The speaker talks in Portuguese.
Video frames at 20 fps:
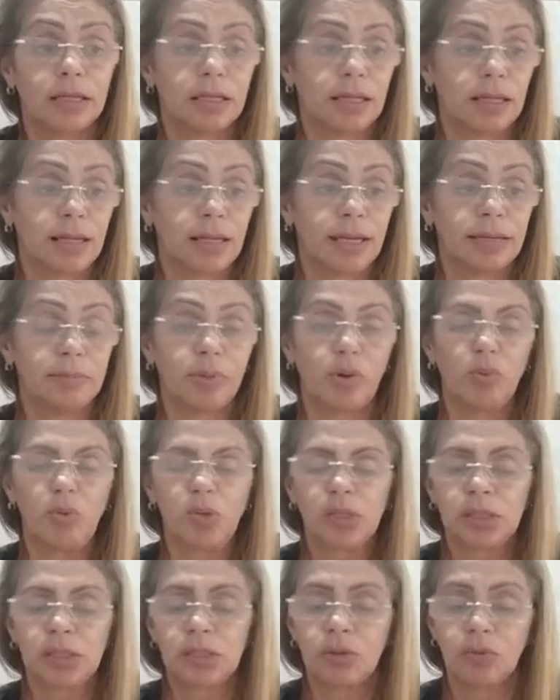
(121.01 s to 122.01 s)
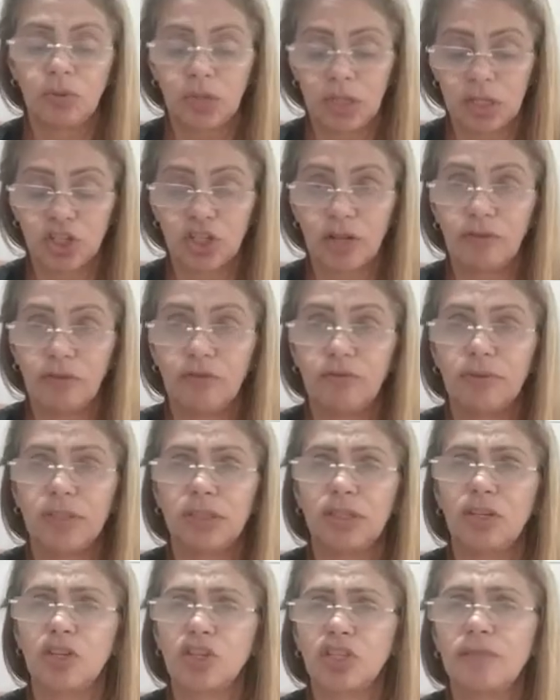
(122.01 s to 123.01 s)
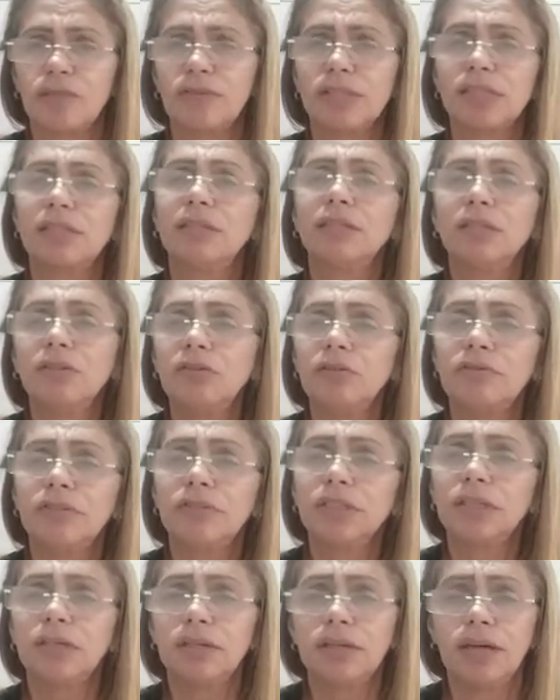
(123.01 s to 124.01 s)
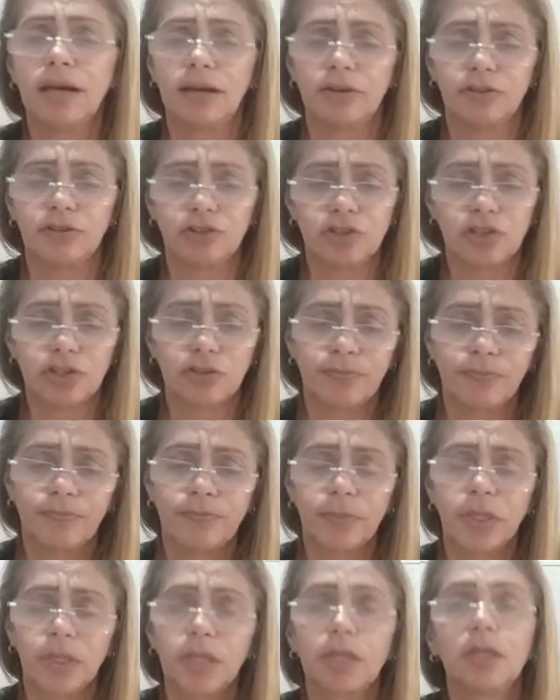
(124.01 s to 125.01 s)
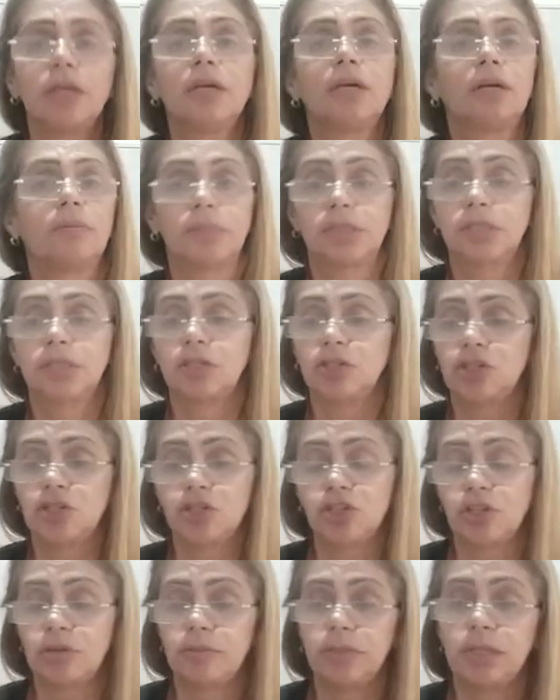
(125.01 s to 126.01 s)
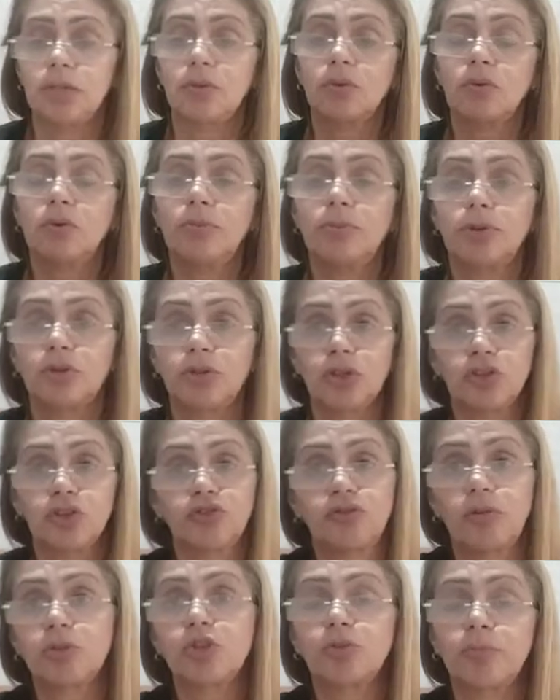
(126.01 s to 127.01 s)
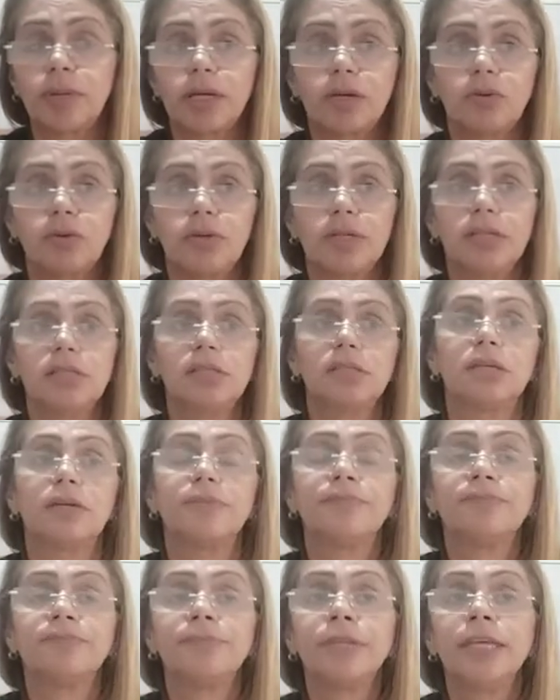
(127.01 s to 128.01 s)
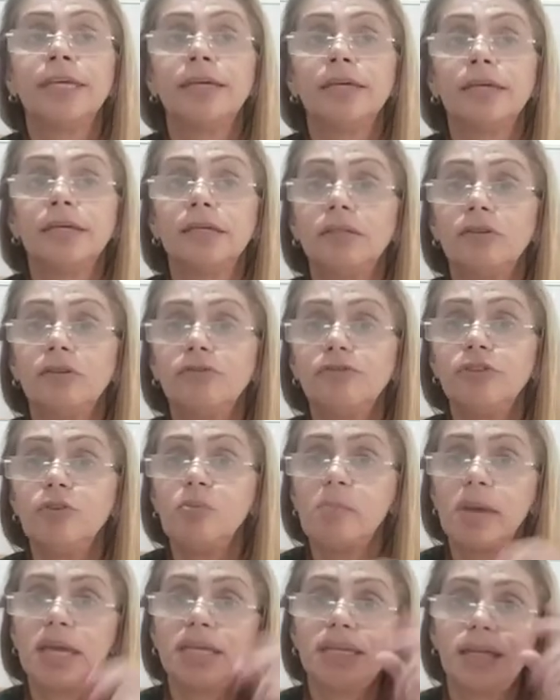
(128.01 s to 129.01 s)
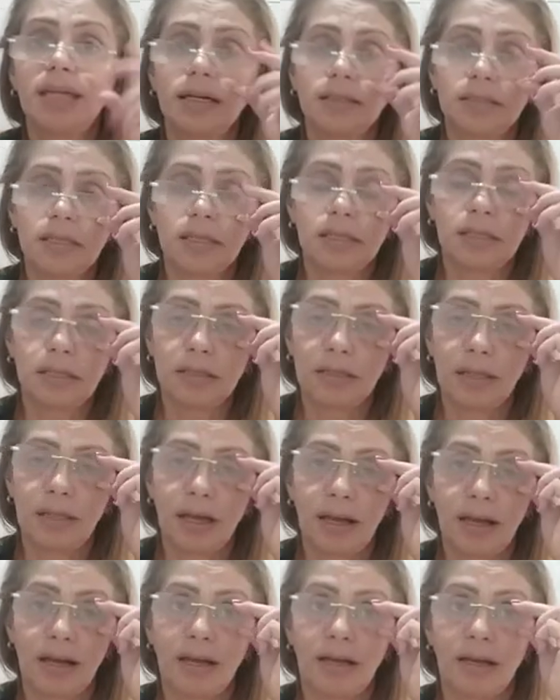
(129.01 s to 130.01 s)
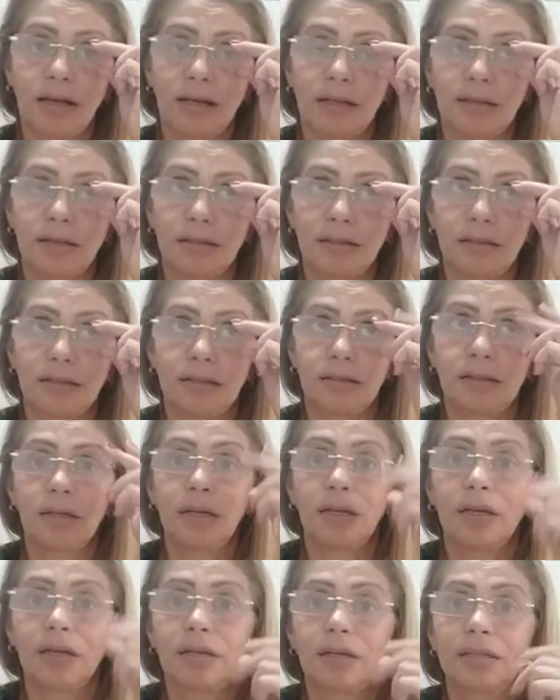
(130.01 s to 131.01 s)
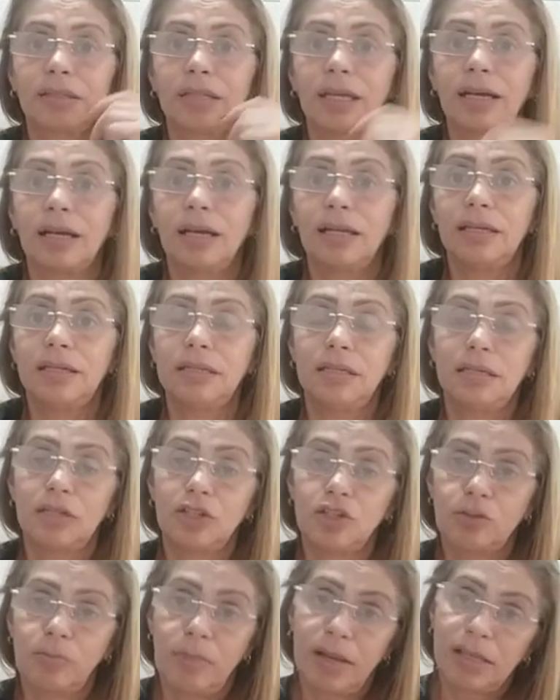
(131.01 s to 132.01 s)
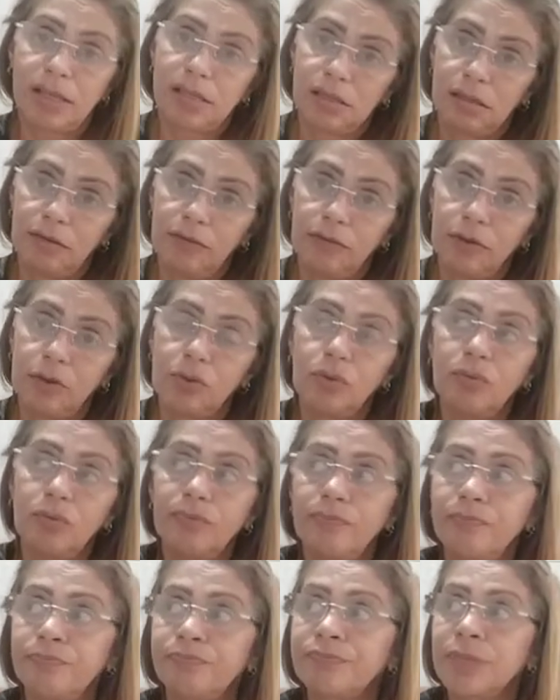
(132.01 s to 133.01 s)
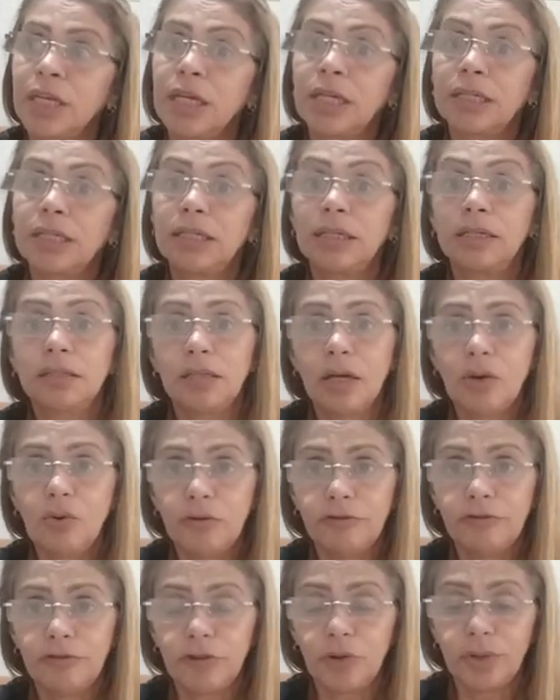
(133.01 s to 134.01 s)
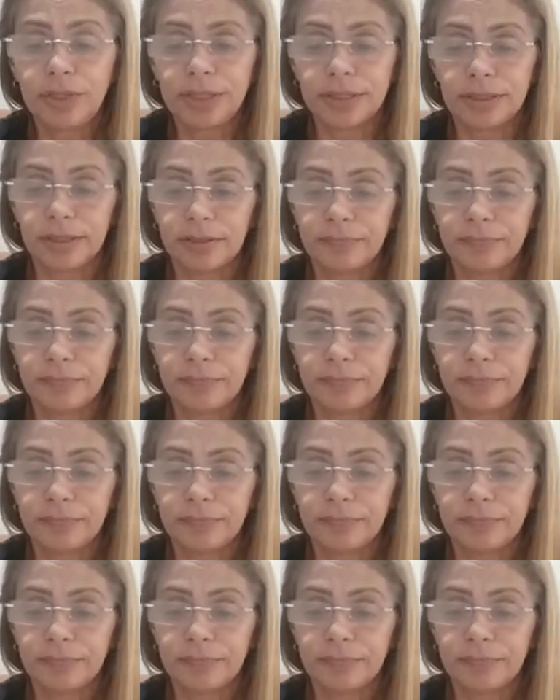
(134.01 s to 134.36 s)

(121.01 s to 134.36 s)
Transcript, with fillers: lá em promoção, que eles estavam vendendo, acho que estava 190 reais. Mas a gente também não comprou, nós fomos para conhecer. E não filmei nada assim da, da Galeria Pacífico, nem da Rua Florida.